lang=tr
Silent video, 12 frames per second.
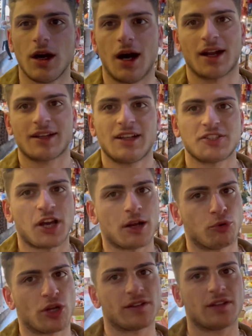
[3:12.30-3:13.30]

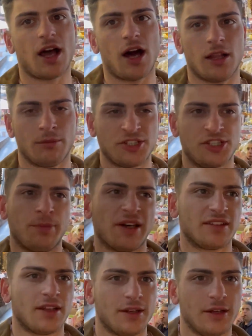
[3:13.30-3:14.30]
Arkadaşlar burası da Almacı
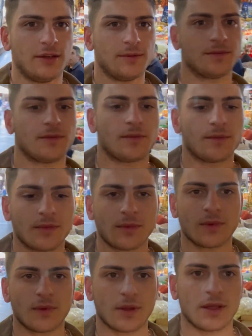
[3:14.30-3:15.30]
Pazarı.
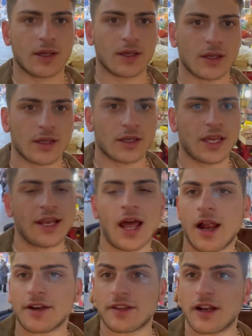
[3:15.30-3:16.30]
Gene
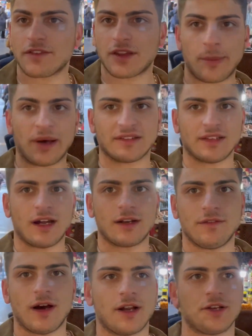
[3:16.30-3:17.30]
her tarafta pazar
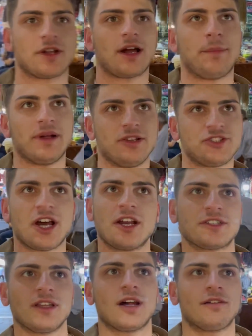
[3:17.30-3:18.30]
var, kapalı
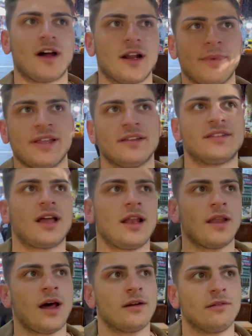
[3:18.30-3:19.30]
çarşılar var,
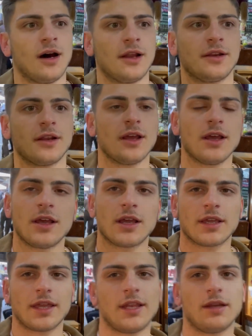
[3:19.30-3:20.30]
bedestenler var.
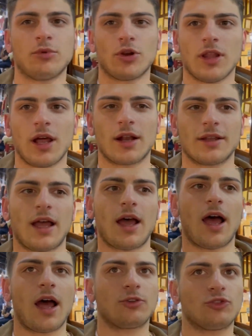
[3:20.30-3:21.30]
Gene buralarda
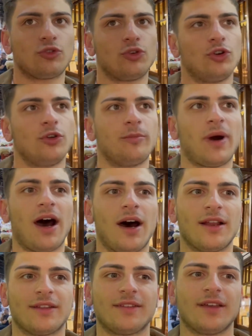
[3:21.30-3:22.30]
her türlü
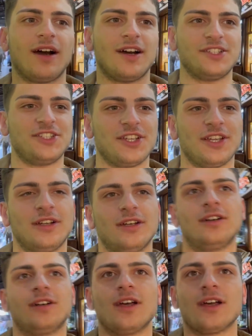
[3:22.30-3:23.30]
baharatı,
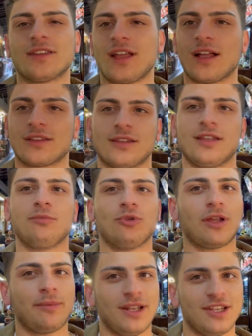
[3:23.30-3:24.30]
acıyı, tatlıyı
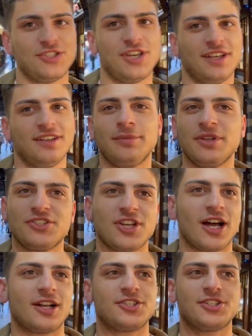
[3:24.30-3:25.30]
bulabileceğiniz bir
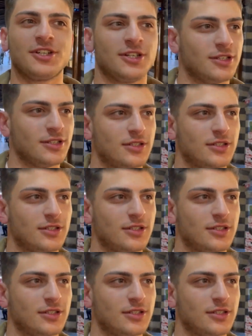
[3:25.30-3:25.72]
çarşı.